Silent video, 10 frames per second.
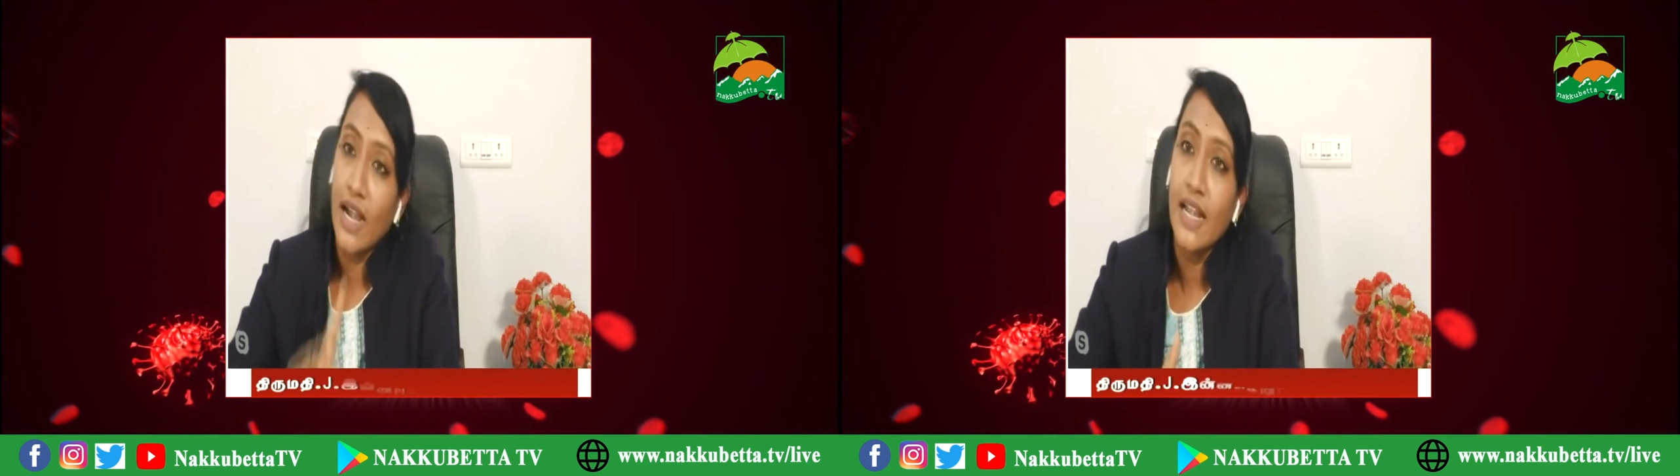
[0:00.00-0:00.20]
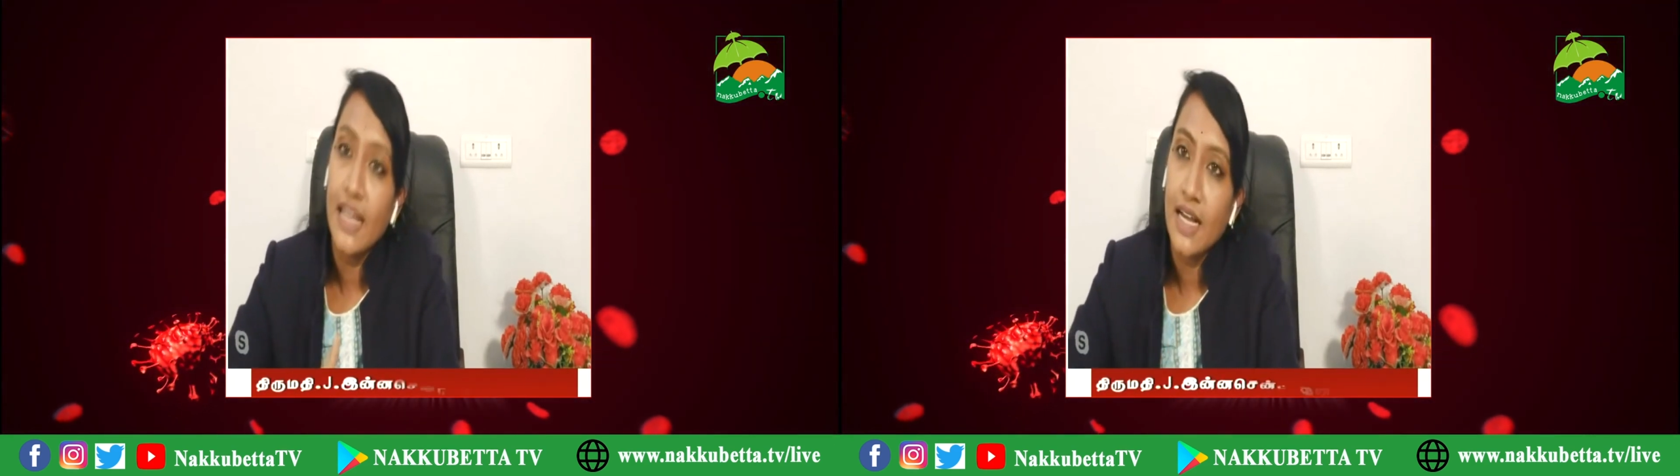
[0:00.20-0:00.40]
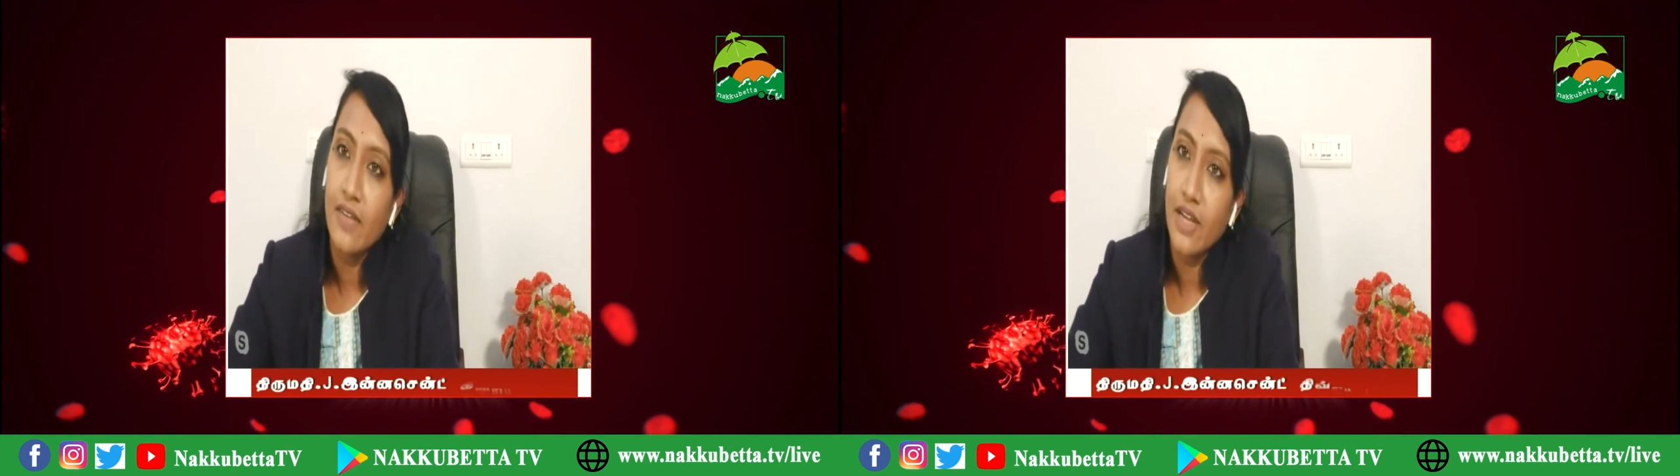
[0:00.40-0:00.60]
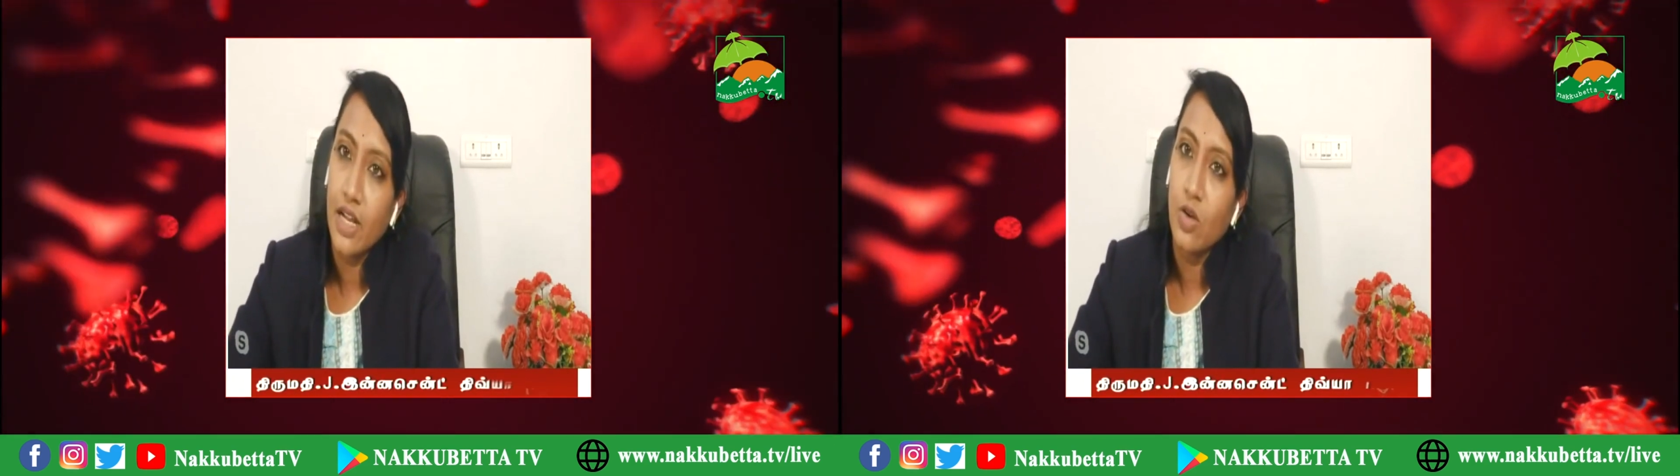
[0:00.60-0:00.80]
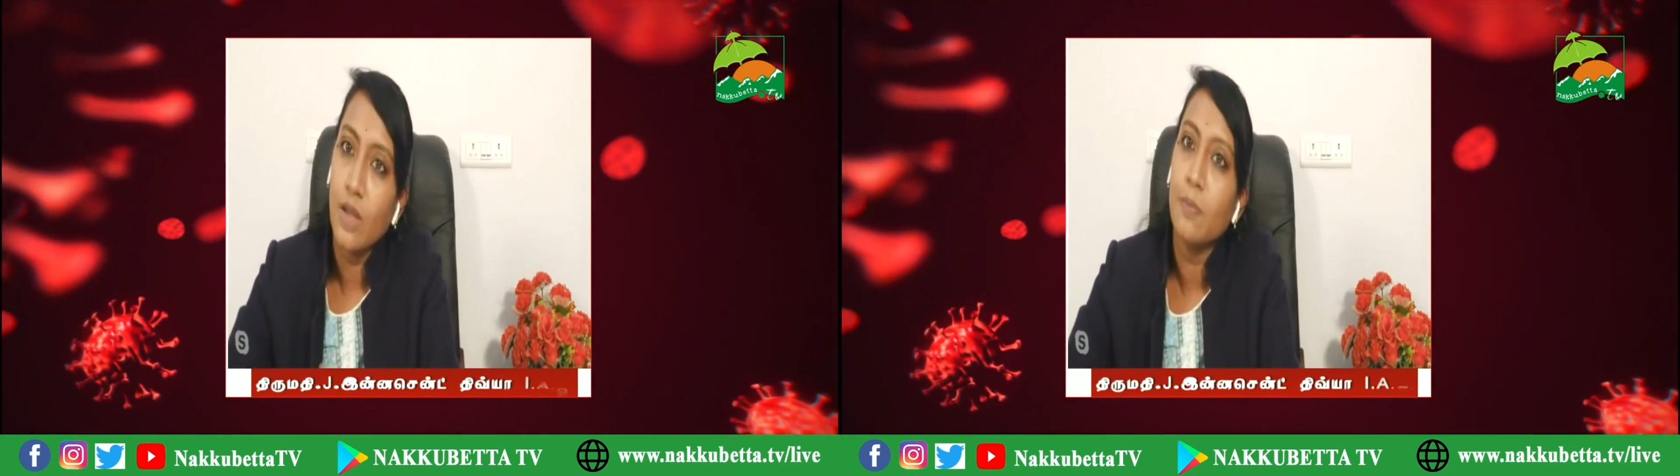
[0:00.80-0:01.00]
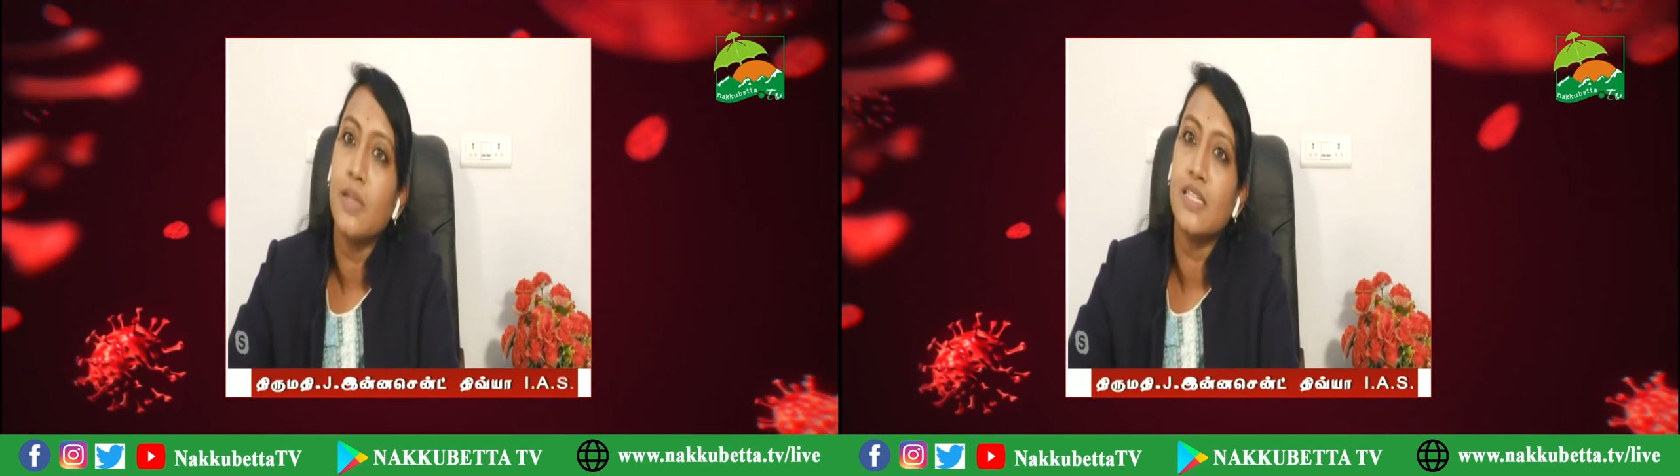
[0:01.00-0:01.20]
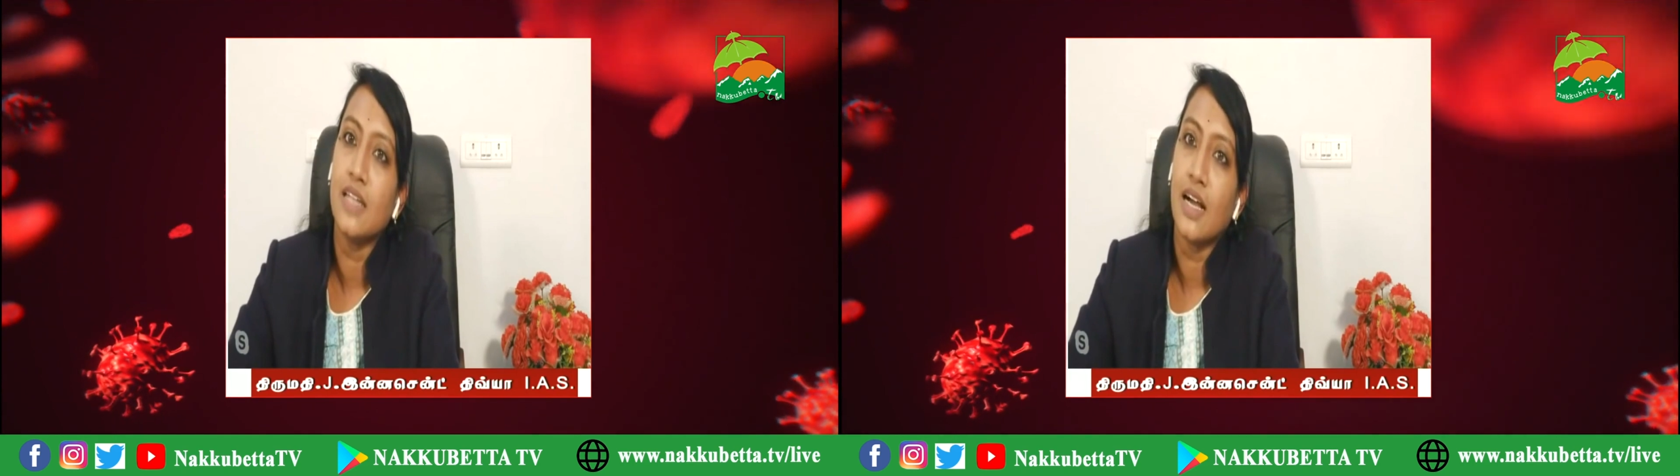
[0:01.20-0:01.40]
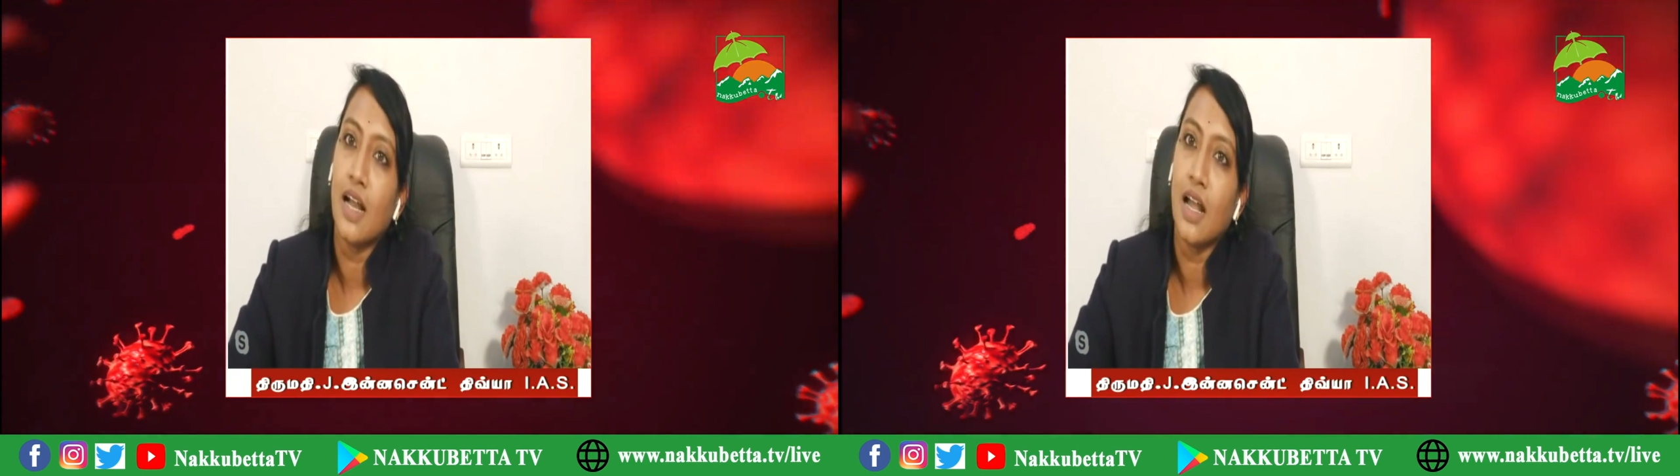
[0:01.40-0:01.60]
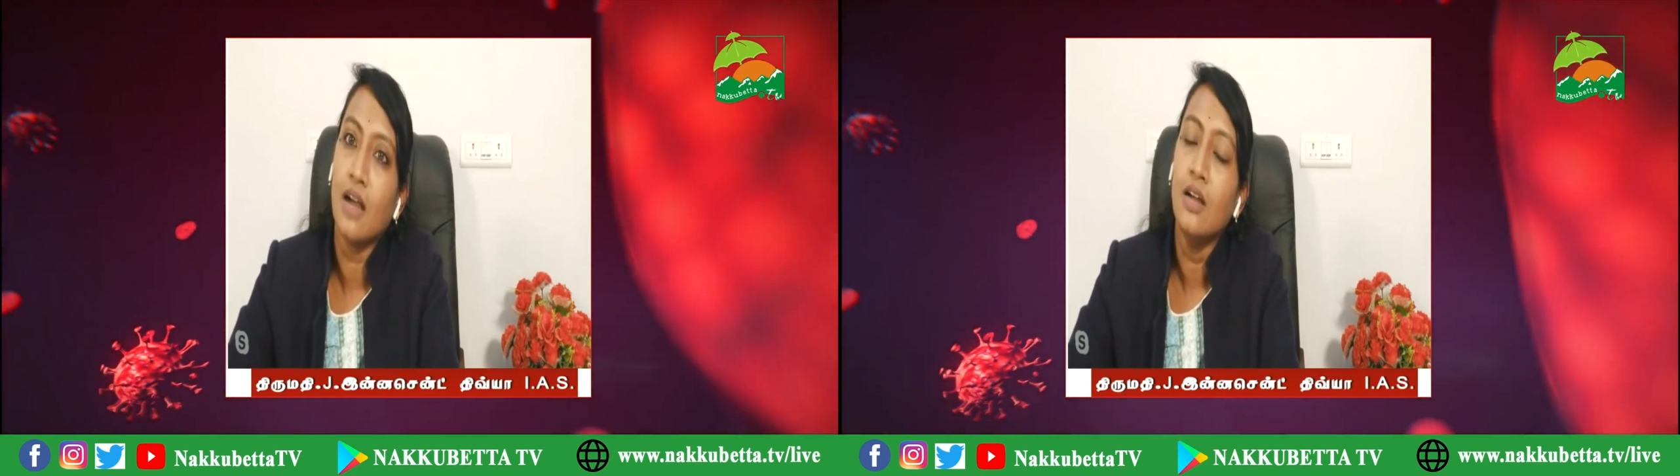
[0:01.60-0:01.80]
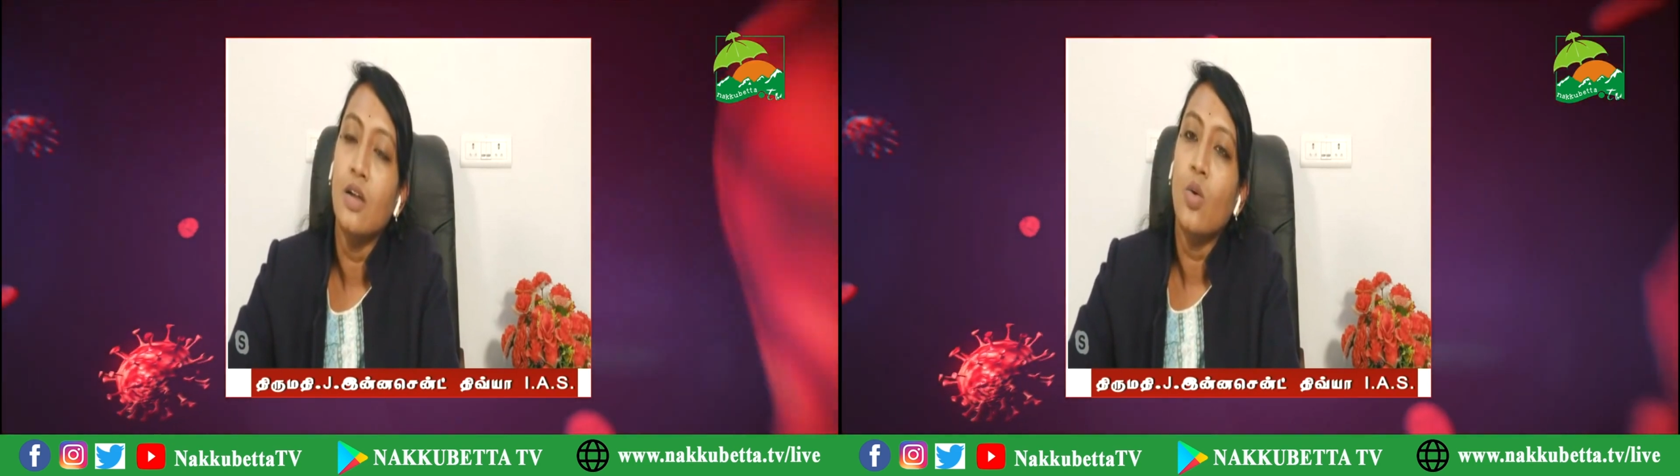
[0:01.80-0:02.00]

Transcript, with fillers: ஒன் இயர் வரைக்கும் இம்ப்ரிசன் ஆகலாம்